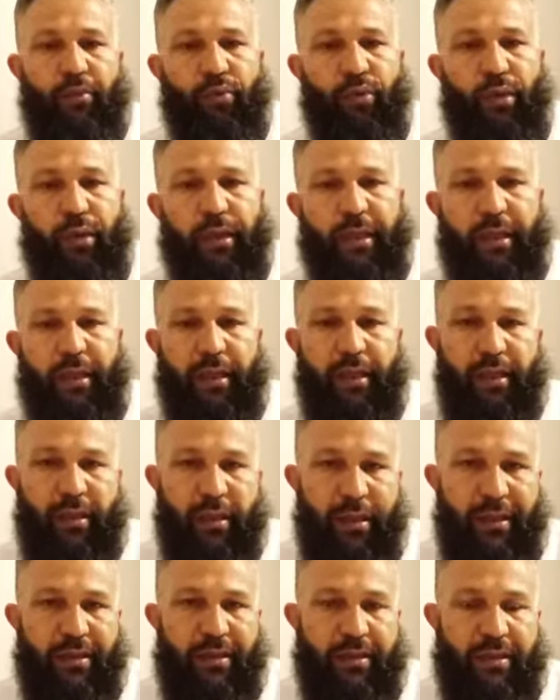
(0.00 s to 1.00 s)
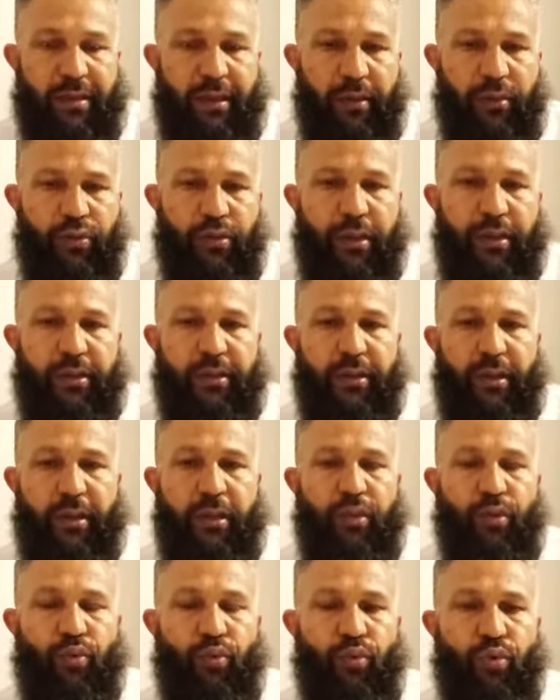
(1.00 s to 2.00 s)
böyle hadislerin
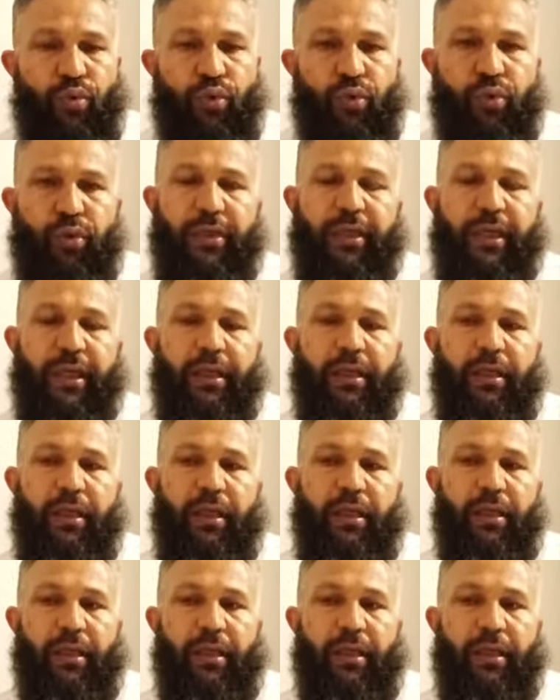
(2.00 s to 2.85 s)
üzerine düşünürken